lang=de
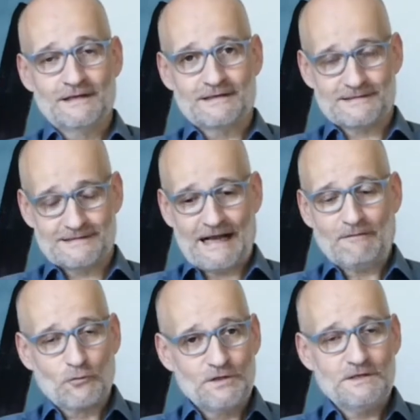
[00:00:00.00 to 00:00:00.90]
dass
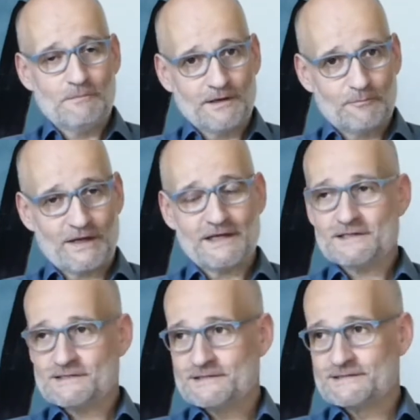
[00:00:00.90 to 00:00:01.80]
da, wo ich meine
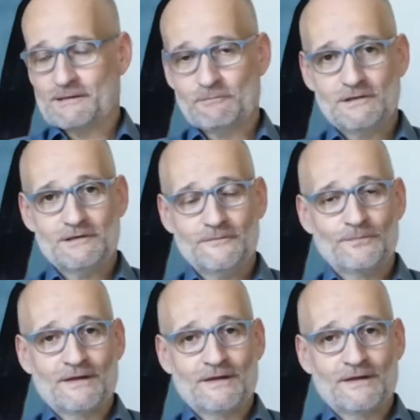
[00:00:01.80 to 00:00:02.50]
Brennnesseln sammle,